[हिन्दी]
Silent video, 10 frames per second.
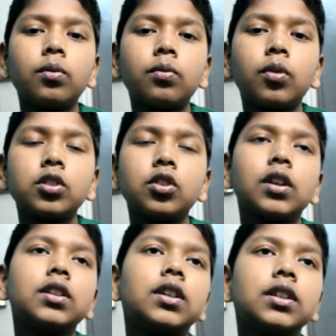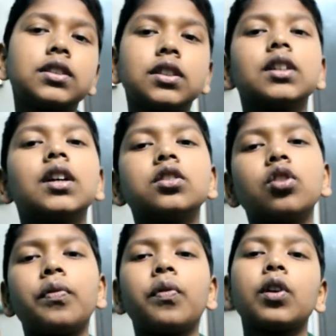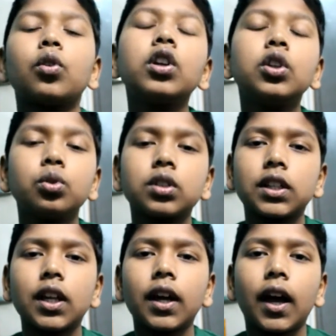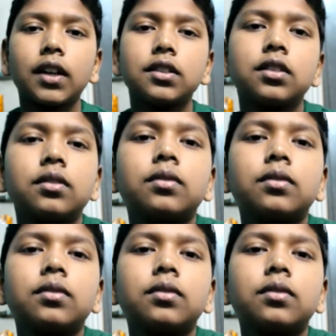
वो जो है इस सॉफ्टवेयर को यूज़ करते हैं गाइस